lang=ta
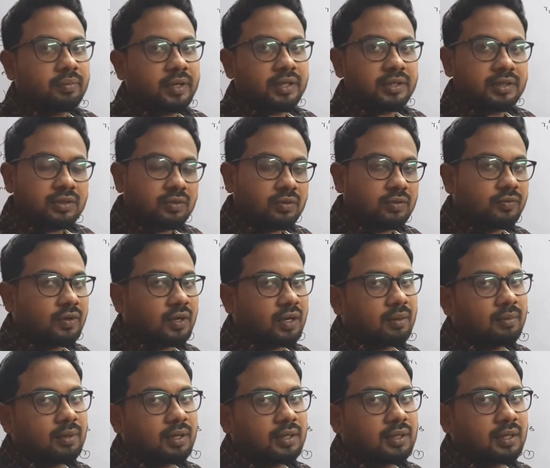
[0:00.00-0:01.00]
படித்த ஒரு
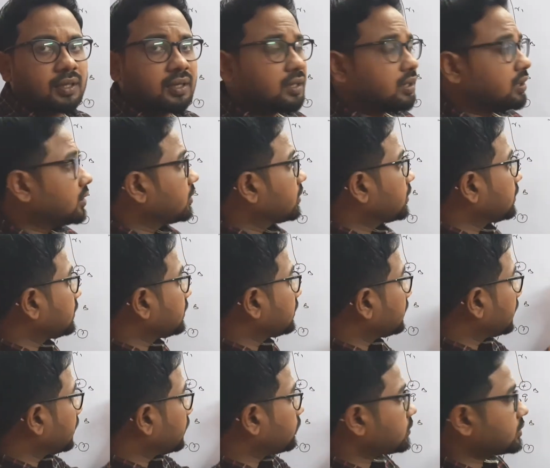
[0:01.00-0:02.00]
ஃபார்முலா தான் இது
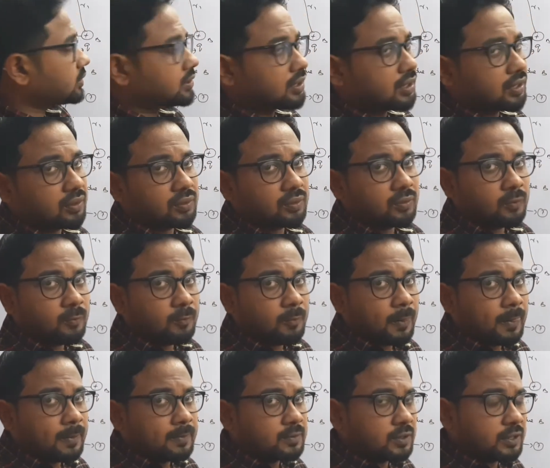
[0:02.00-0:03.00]
ஞாபகம் ஆகணும்
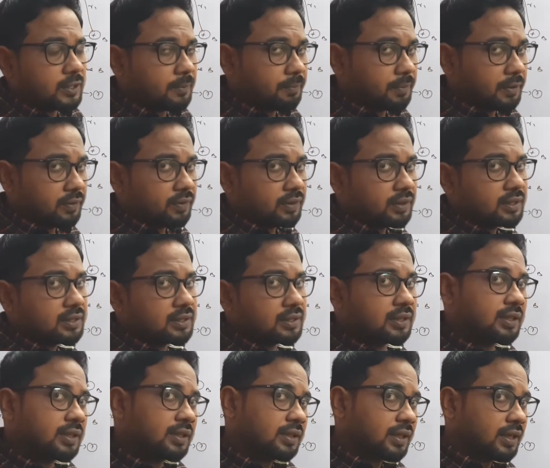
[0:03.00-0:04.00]
ஸோ எப்படி
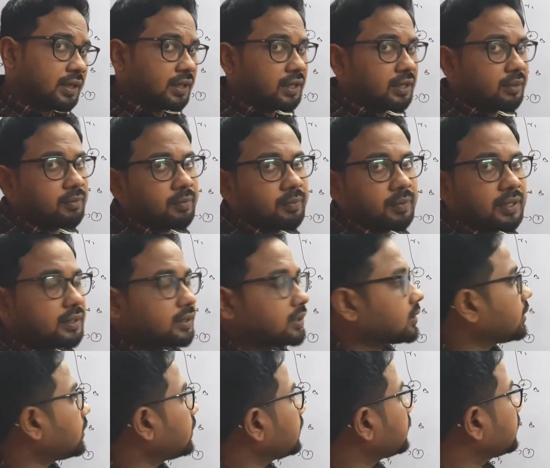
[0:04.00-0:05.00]
வந்துச்சுங்கிறது தனியாக நம்ம
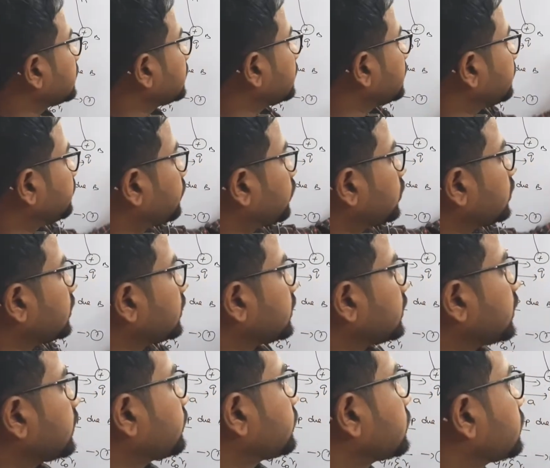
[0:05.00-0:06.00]
பார்த்துக்கலாம் இப்போதைக்கு
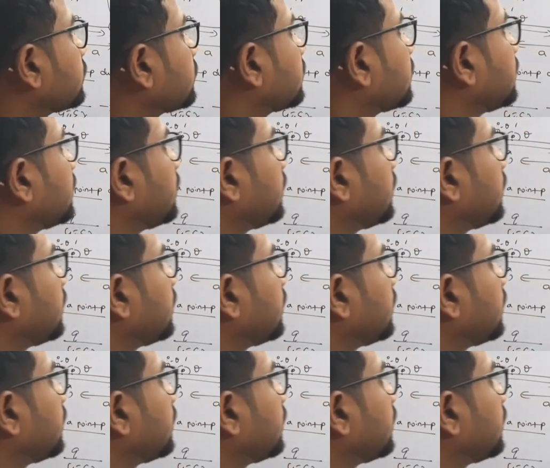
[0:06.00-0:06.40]
இது ஞாபகம் வச்சுக்கோங்க